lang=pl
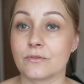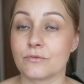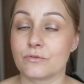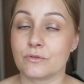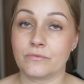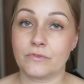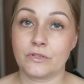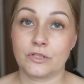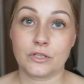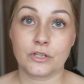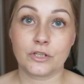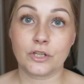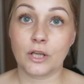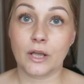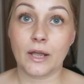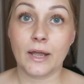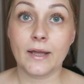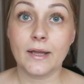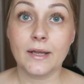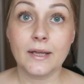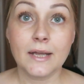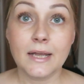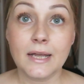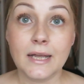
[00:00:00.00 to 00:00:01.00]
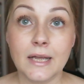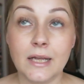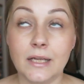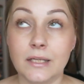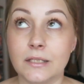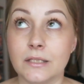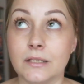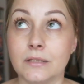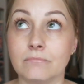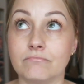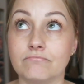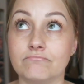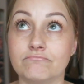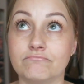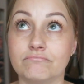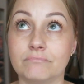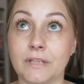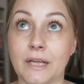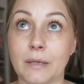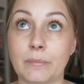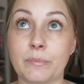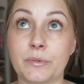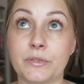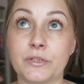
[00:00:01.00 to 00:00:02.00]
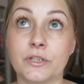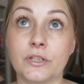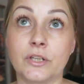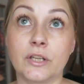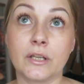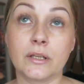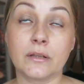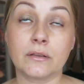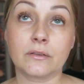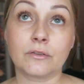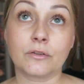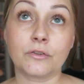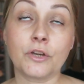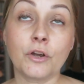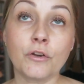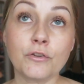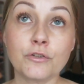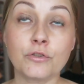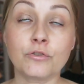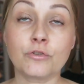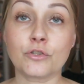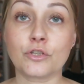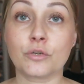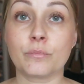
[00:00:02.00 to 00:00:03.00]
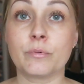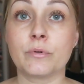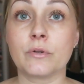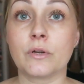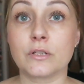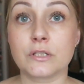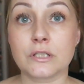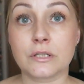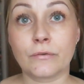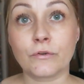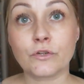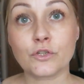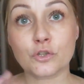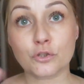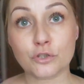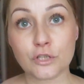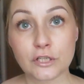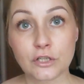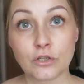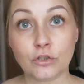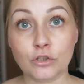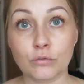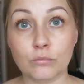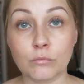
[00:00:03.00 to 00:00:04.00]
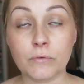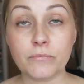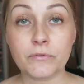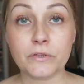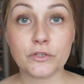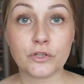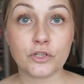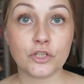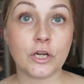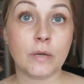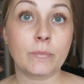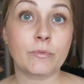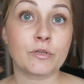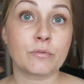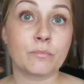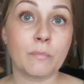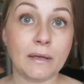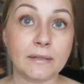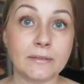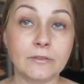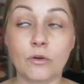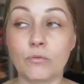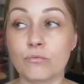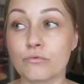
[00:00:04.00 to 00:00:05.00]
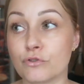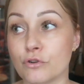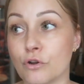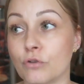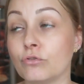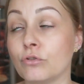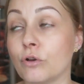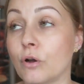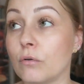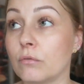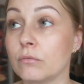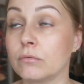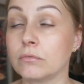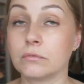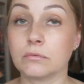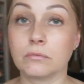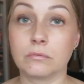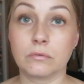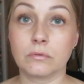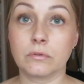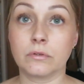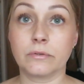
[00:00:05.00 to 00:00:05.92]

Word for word: To oczywiście nie jakby to nie chodzi o to, żeby stworzyć ognisko domowe, że trzeba być matką, żoną y,